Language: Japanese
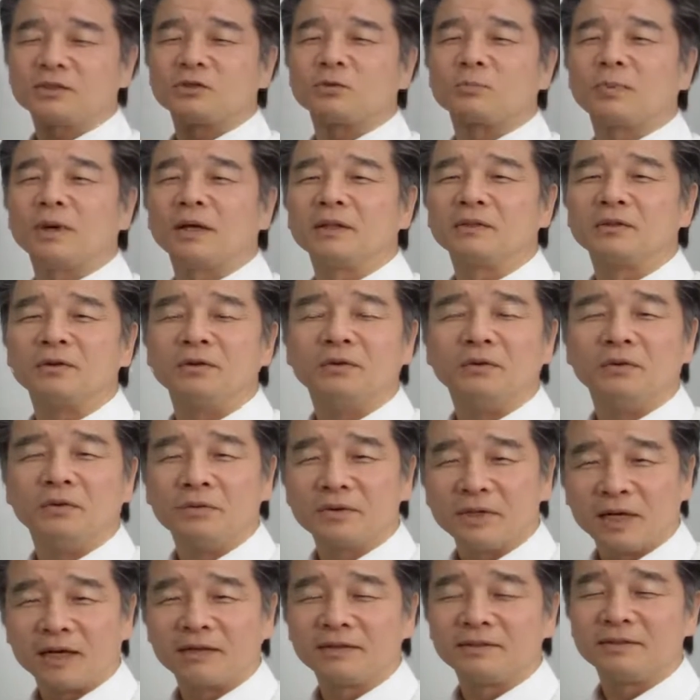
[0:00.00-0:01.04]
で、ショパンの
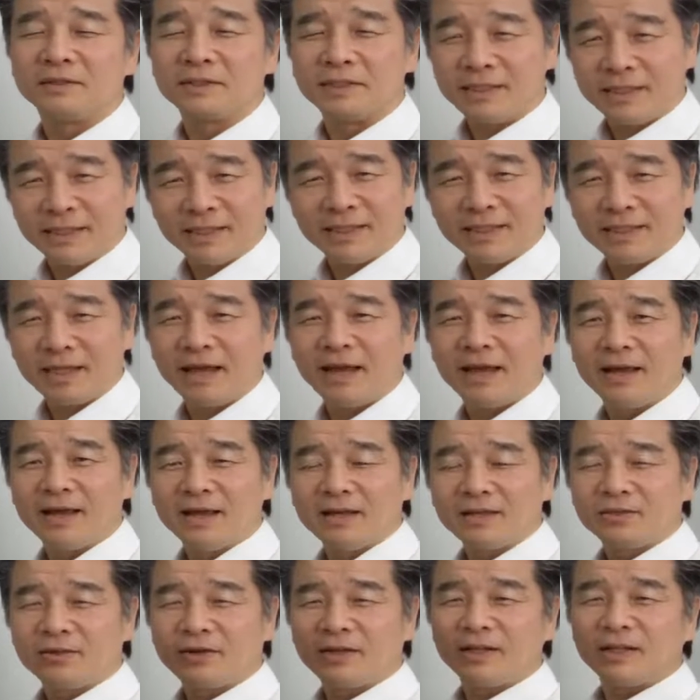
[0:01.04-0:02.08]
音楽聴いて、
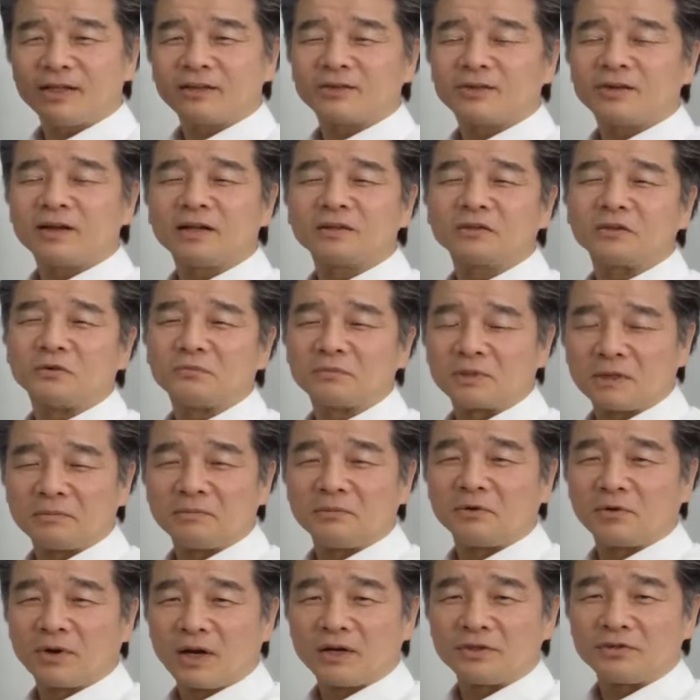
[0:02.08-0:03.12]
それでその後、
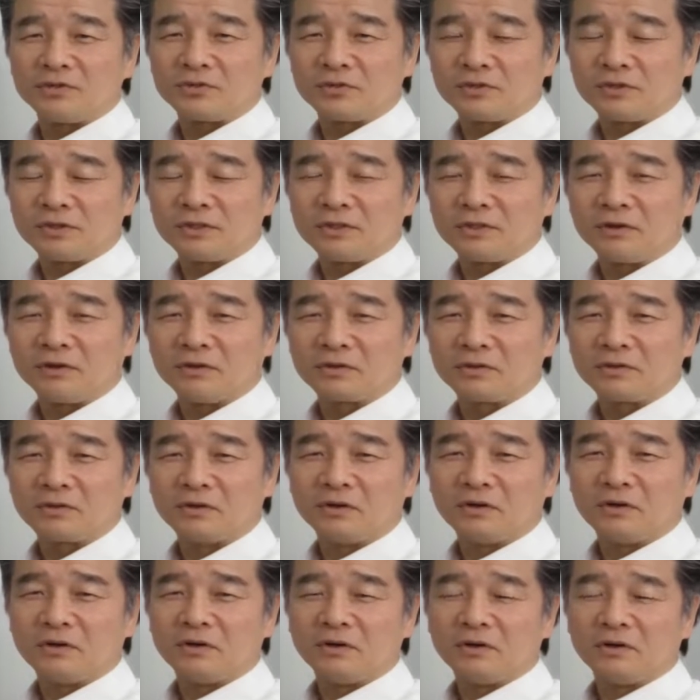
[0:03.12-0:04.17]
例えばオランジュリーの
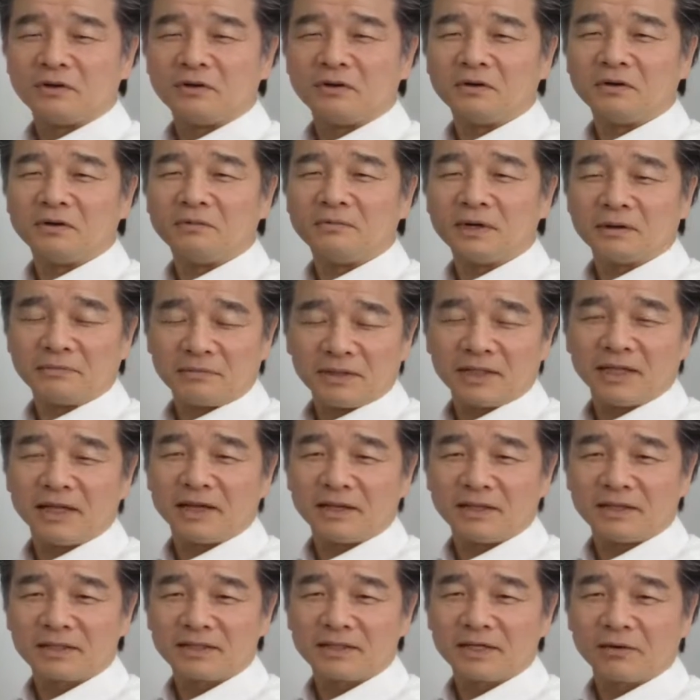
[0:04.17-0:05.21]
その
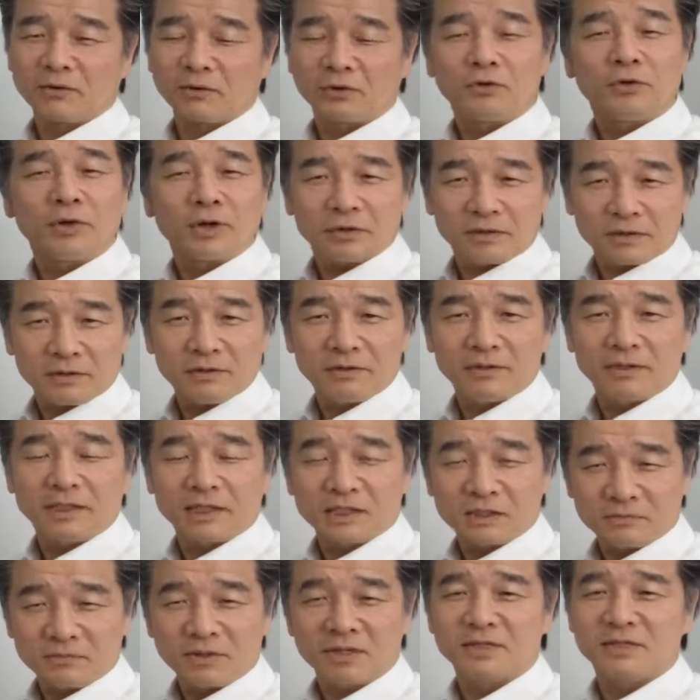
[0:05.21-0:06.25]
ベルベデールですね、これ予約い
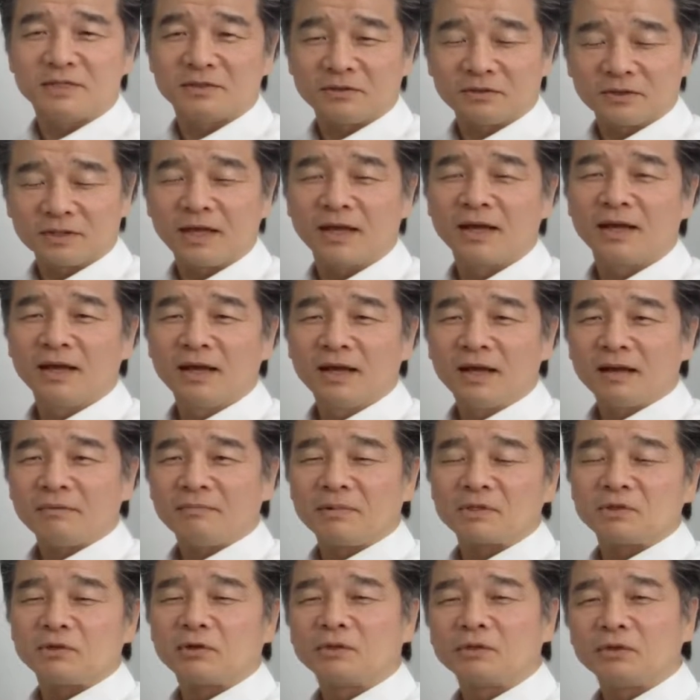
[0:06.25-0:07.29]
たしますので、
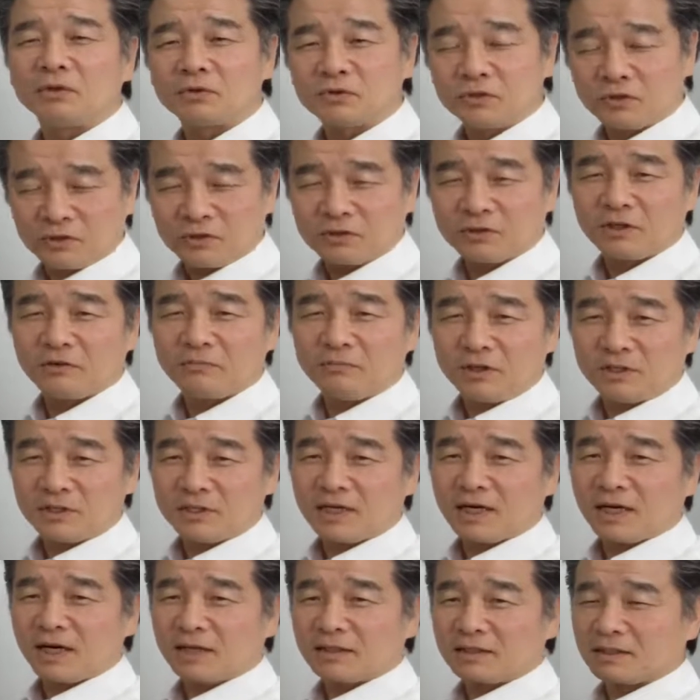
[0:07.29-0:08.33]
まあ、そこでお食事を召
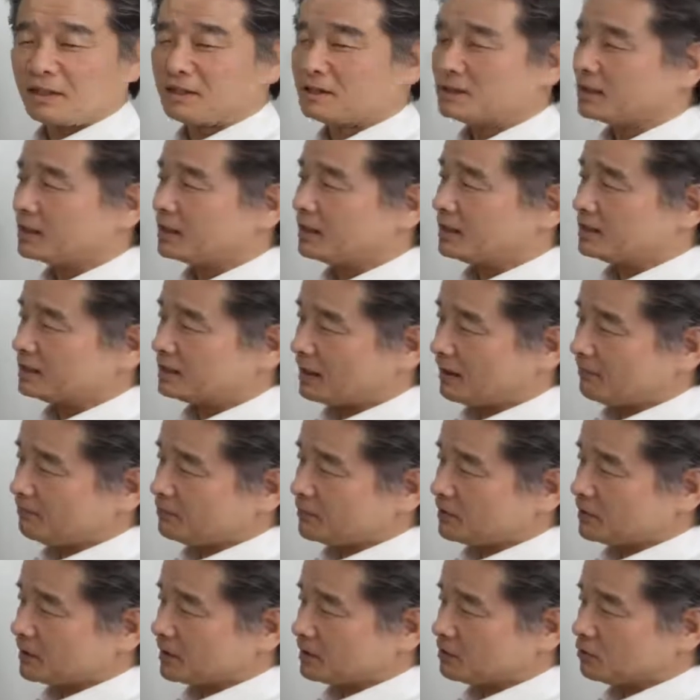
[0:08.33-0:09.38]
し上がっていただい
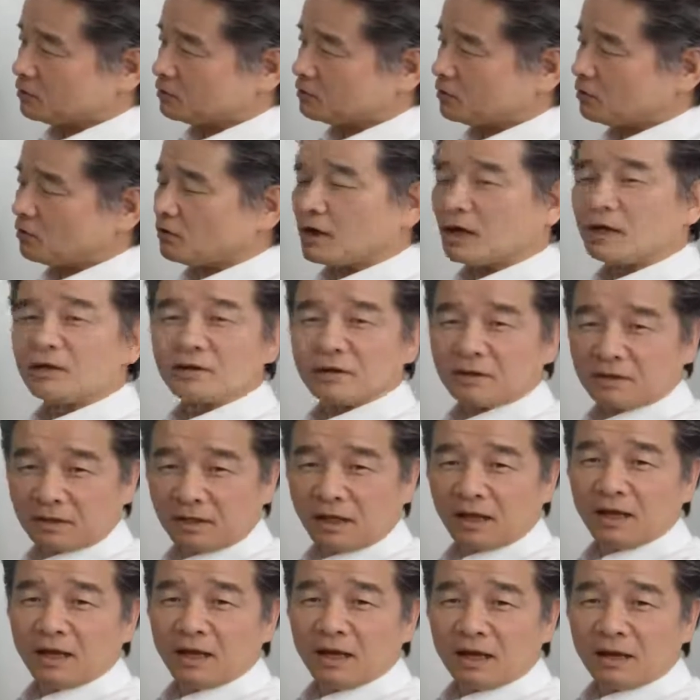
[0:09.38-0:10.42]
て、で、そぞろ歩き
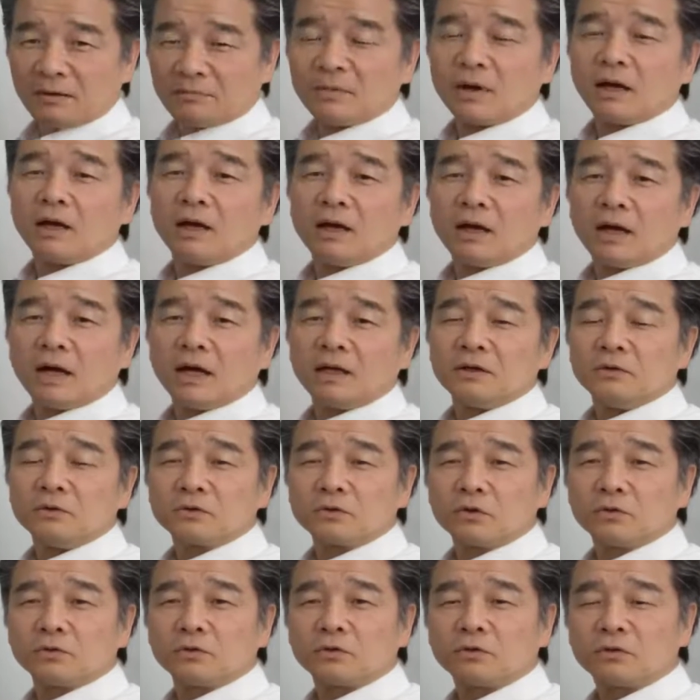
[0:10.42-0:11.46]
で、まあ、あ
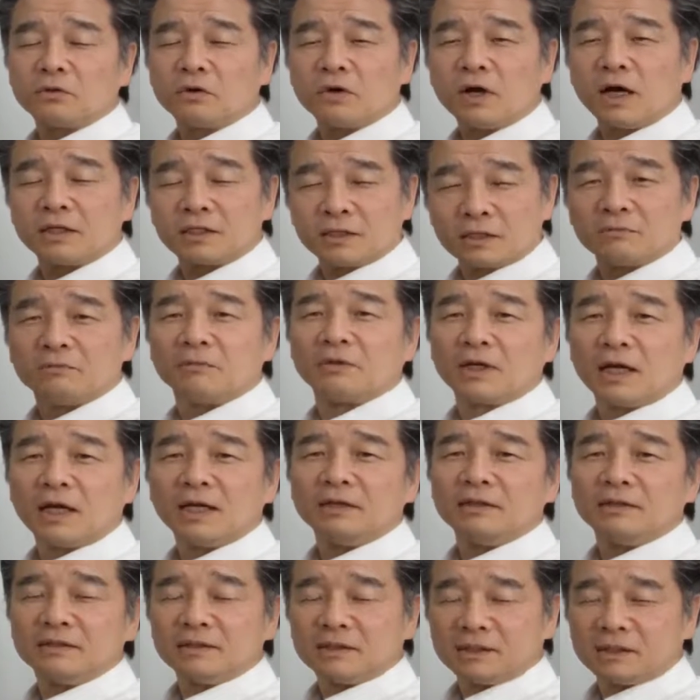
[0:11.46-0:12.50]
の、ちょうどその暑くも
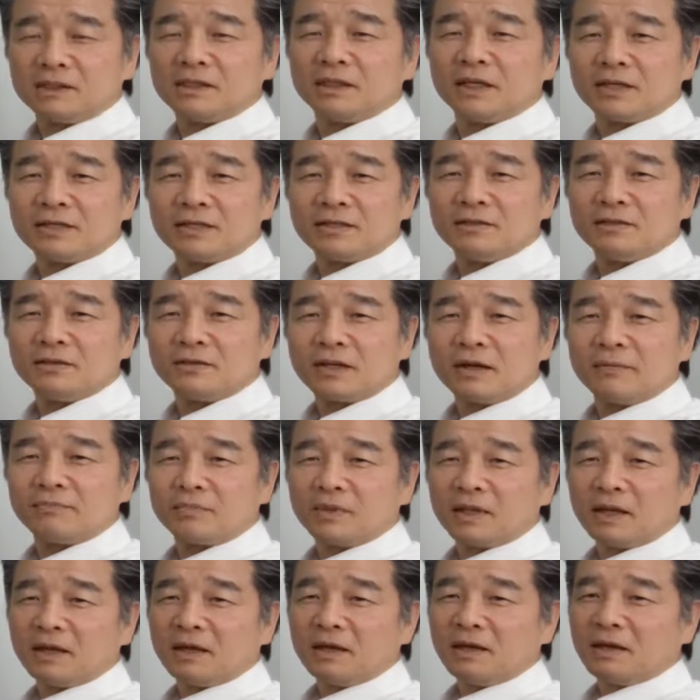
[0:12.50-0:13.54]
い時期ですので、
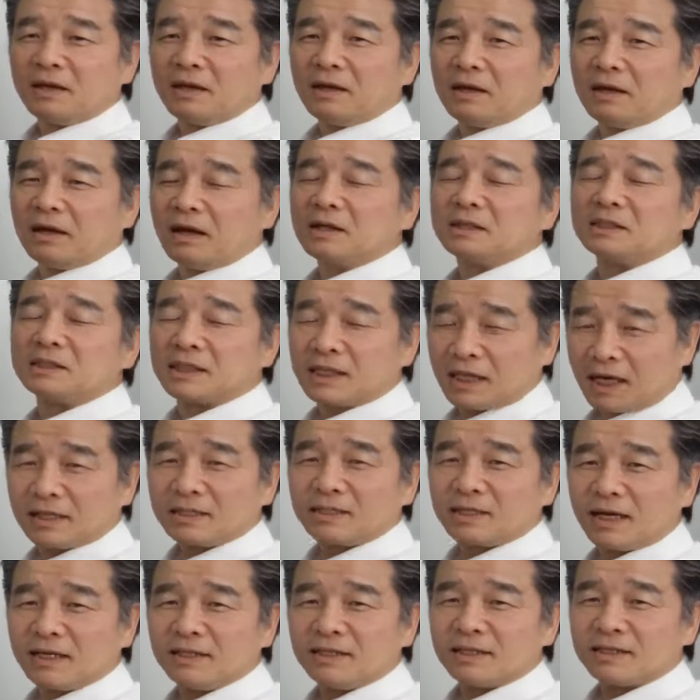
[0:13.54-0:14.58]
えー、あ時
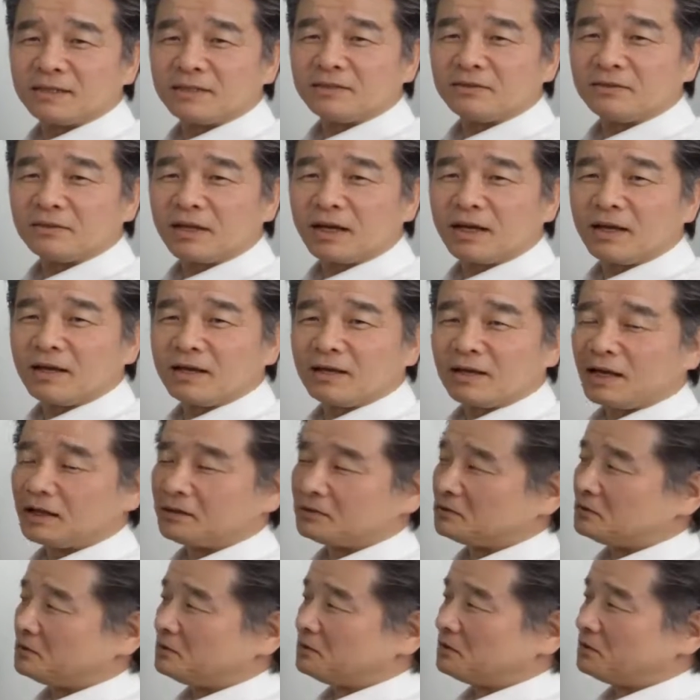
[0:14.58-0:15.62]
間帯ですので、
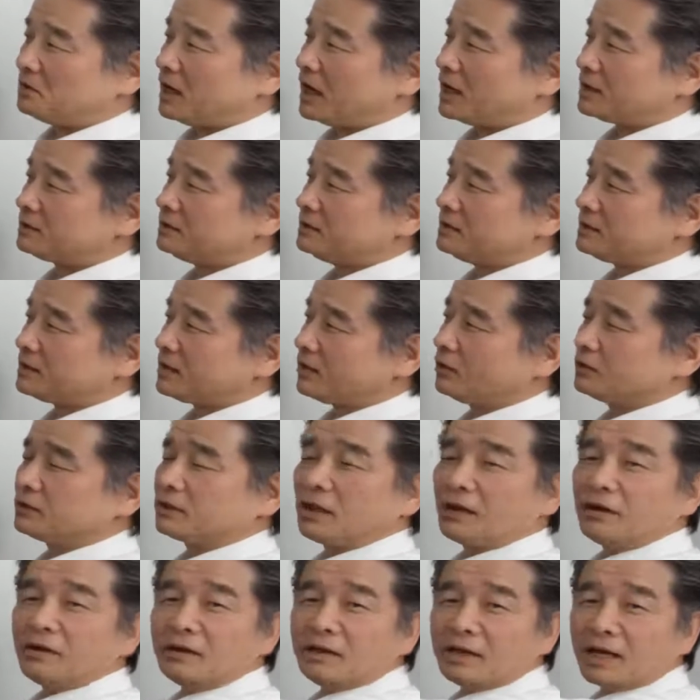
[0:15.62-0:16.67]
あの、歩いて
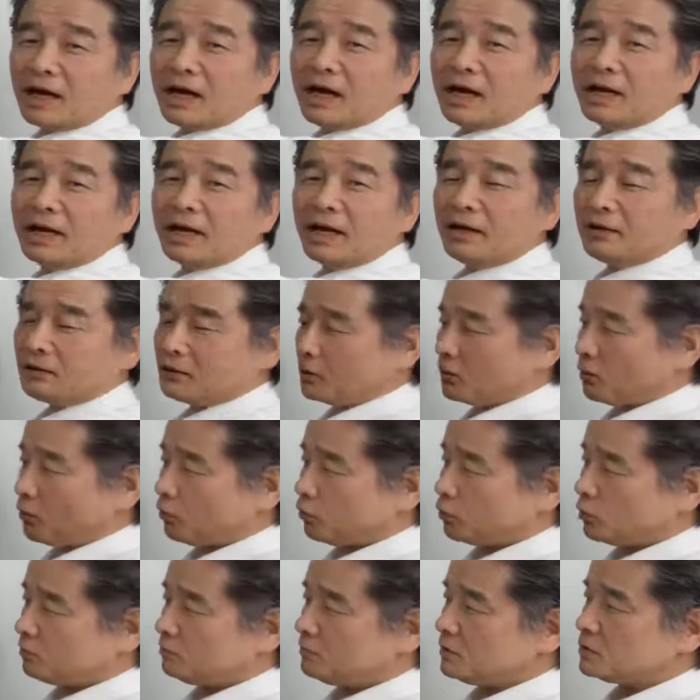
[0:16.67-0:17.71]
ホテルに帰られて
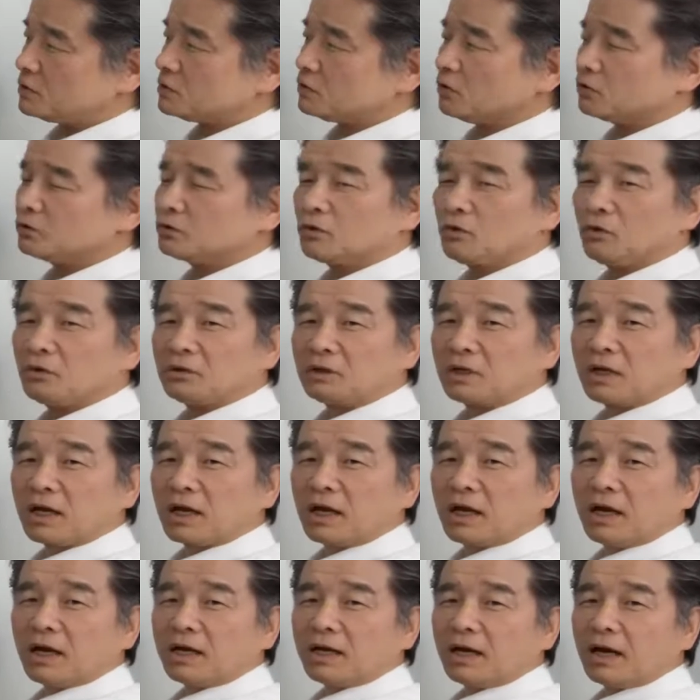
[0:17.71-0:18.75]
この道を通って
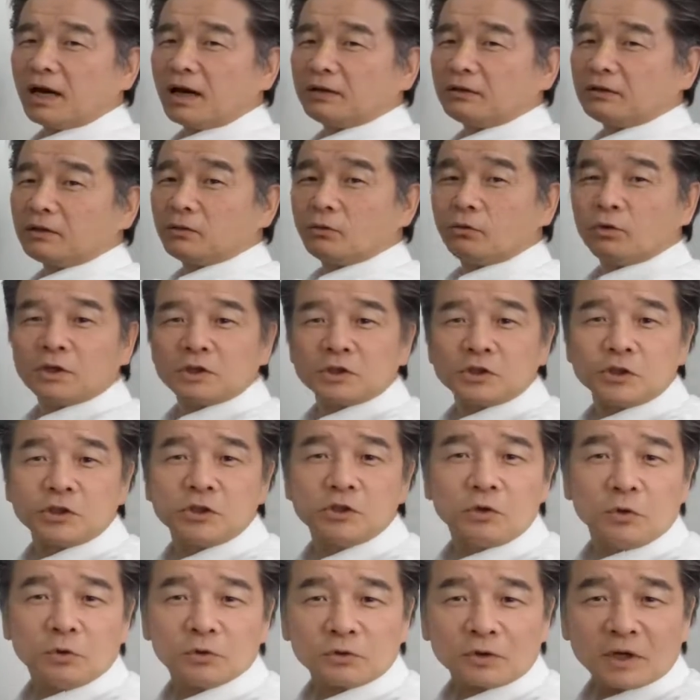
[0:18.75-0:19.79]
帰られてこれは
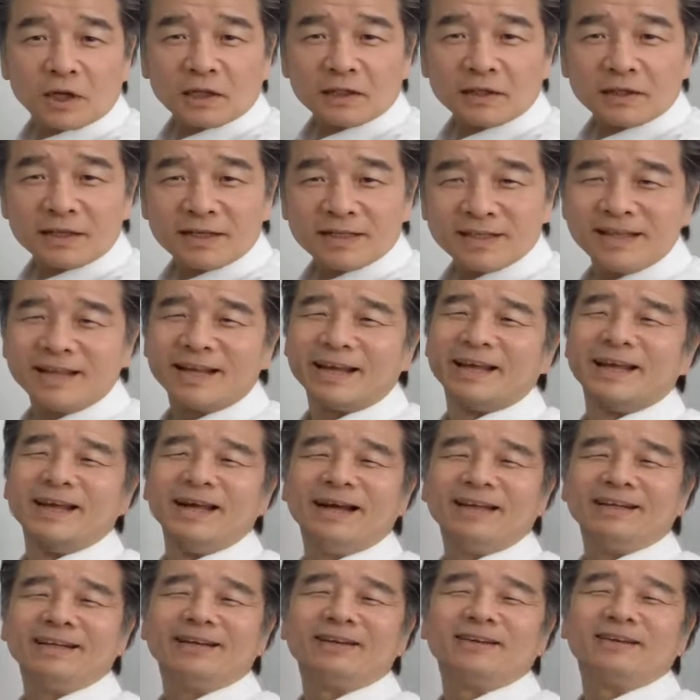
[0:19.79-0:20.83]
素人なんですね。
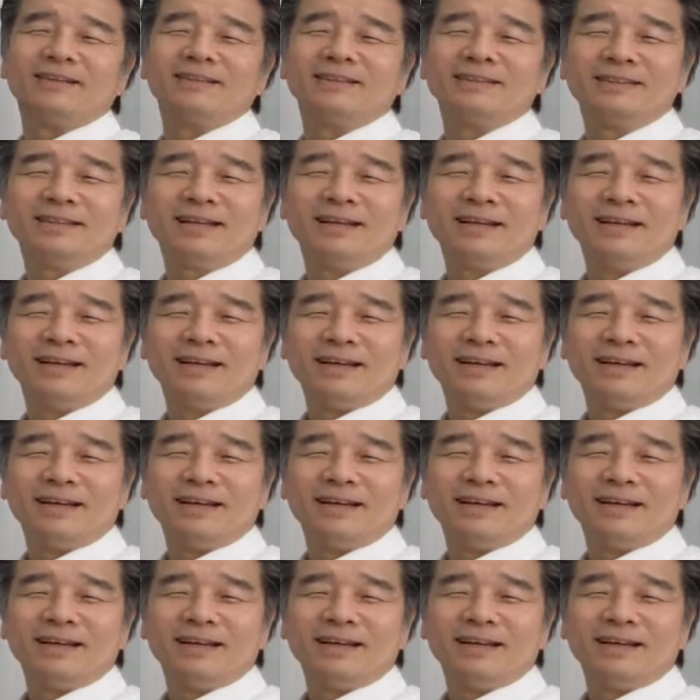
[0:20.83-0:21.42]
え